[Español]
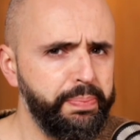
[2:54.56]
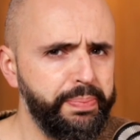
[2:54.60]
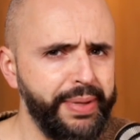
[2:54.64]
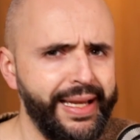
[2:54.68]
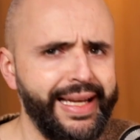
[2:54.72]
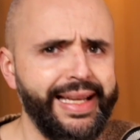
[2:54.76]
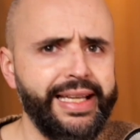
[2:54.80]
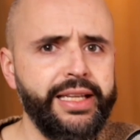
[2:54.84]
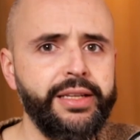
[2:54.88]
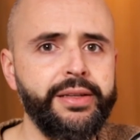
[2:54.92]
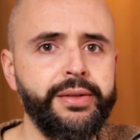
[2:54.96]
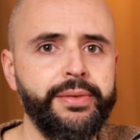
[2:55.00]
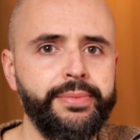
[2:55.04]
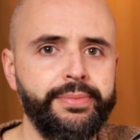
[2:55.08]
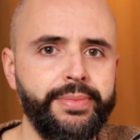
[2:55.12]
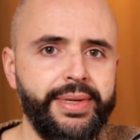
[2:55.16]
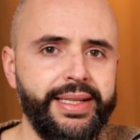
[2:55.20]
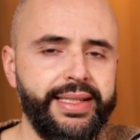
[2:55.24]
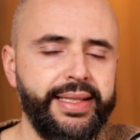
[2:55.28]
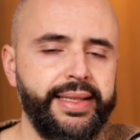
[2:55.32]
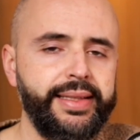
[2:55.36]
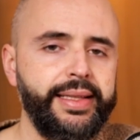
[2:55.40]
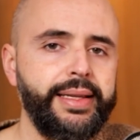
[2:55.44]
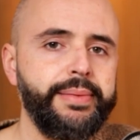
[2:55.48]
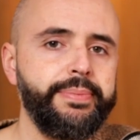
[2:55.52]
pelín
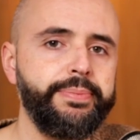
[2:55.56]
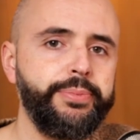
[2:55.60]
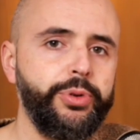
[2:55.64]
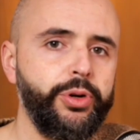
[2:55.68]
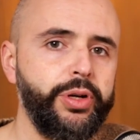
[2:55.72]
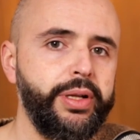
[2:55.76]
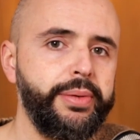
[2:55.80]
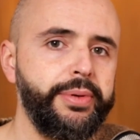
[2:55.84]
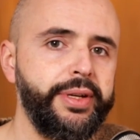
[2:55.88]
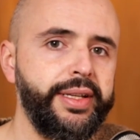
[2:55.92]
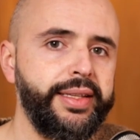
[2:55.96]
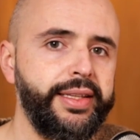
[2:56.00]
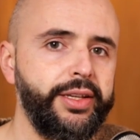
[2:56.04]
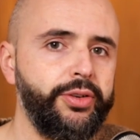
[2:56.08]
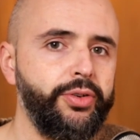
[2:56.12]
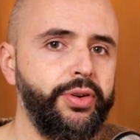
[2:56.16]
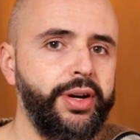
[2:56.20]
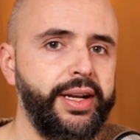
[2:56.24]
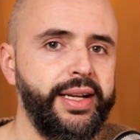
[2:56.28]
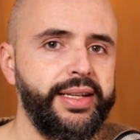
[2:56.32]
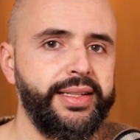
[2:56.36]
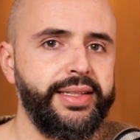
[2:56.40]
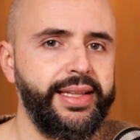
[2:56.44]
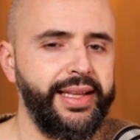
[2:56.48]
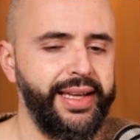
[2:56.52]
más de tiempo libre y tengo
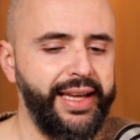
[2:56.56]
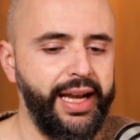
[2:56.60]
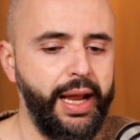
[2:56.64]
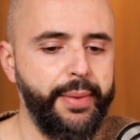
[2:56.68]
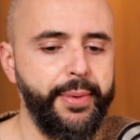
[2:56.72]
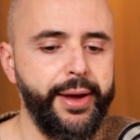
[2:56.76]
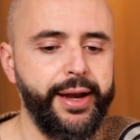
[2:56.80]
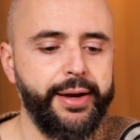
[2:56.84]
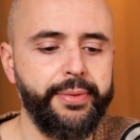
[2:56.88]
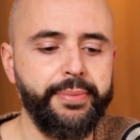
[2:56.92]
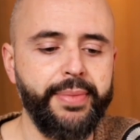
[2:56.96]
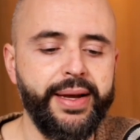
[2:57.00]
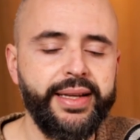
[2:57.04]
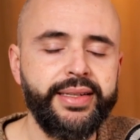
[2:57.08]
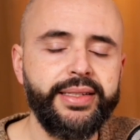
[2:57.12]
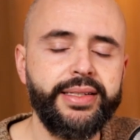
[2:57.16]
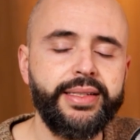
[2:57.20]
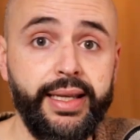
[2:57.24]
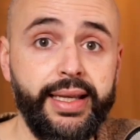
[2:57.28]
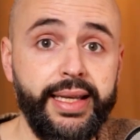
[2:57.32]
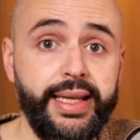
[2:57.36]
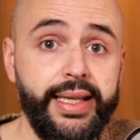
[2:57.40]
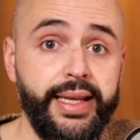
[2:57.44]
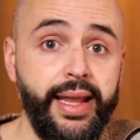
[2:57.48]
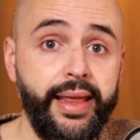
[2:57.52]
ganas de grabar
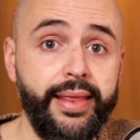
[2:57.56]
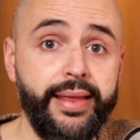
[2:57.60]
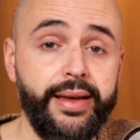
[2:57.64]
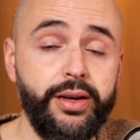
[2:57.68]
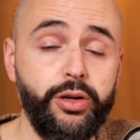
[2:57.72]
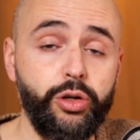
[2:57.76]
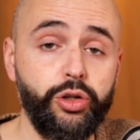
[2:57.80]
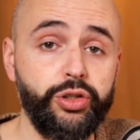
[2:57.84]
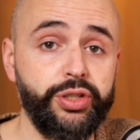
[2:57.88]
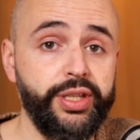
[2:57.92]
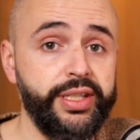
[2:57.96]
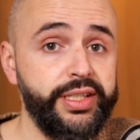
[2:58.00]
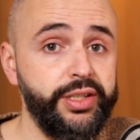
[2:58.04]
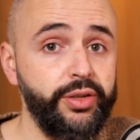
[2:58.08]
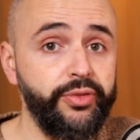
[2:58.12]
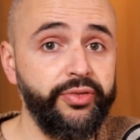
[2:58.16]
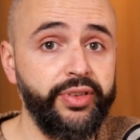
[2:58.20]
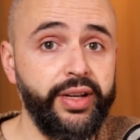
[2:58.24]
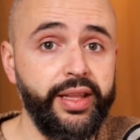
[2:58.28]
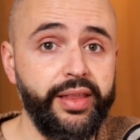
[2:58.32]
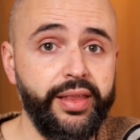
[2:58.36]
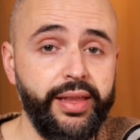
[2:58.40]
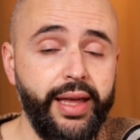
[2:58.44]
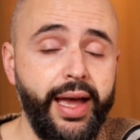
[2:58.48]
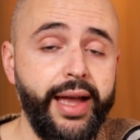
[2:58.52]
más. Y nada, os deseo un
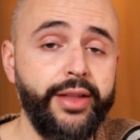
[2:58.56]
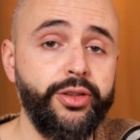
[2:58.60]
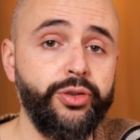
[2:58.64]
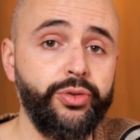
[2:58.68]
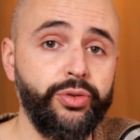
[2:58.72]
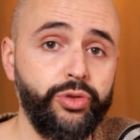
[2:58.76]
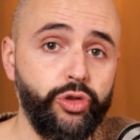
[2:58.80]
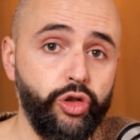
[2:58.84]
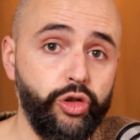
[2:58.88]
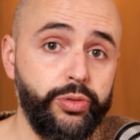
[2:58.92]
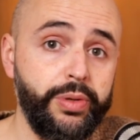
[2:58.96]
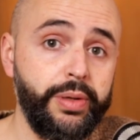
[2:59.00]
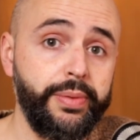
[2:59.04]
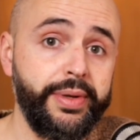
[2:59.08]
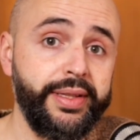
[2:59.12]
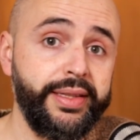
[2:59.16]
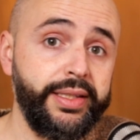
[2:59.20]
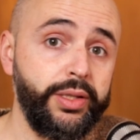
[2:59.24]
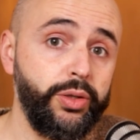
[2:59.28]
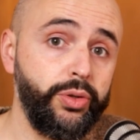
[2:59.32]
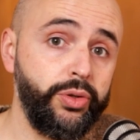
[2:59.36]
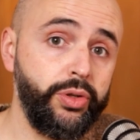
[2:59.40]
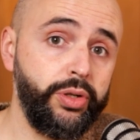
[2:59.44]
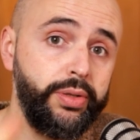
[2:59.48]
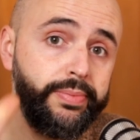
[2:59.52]
feliz año
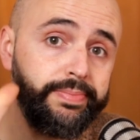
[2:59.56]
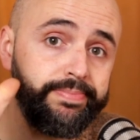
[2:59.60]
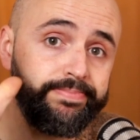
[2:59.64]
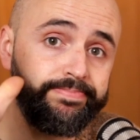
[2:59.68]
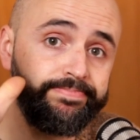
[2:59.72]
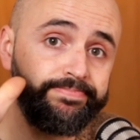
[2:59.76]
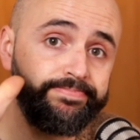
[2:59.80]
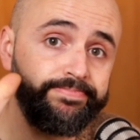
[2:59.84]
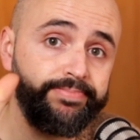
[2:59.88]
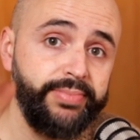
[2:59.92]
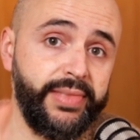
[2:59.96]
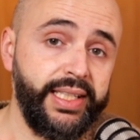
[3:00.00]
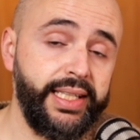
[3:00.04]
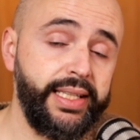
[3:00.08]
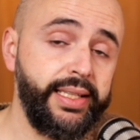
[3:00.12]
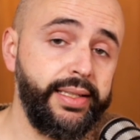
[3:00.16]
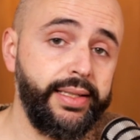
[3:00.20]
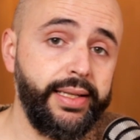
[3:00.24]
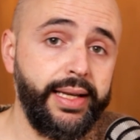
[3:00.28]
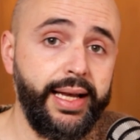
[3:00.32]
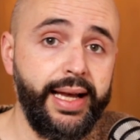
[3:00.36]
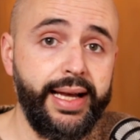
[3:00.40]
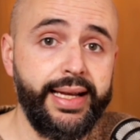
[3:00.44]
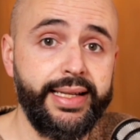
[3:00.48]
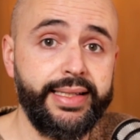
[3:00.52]
2021
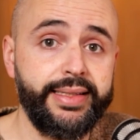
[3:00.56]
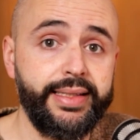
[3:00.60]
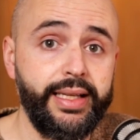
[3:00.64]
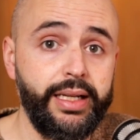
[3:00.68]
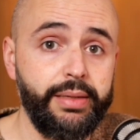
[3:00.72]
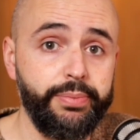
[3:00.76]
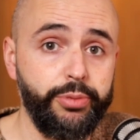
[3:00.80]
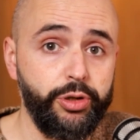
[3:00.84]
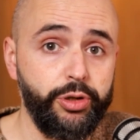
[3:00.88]
y hasta el